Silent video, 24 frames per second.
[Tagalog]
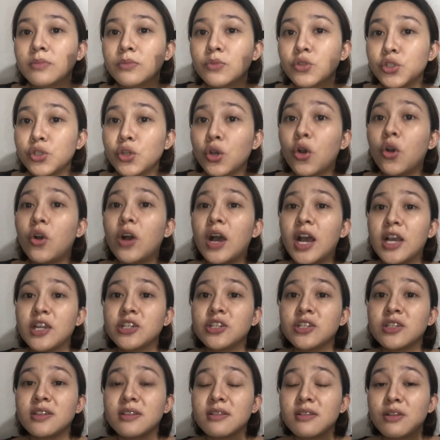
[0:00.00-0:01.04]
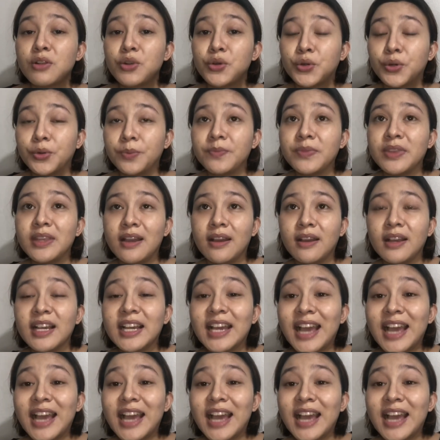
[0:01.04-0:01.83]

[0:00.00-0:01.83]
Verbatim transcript: gusto ko kasha sa loob ng